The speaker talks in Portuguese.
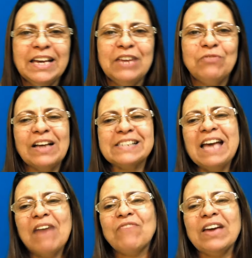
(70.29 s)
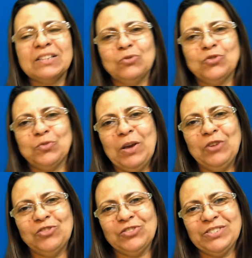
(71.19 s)
e fazia a venda dos
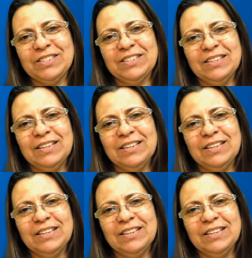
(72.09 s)
peixes.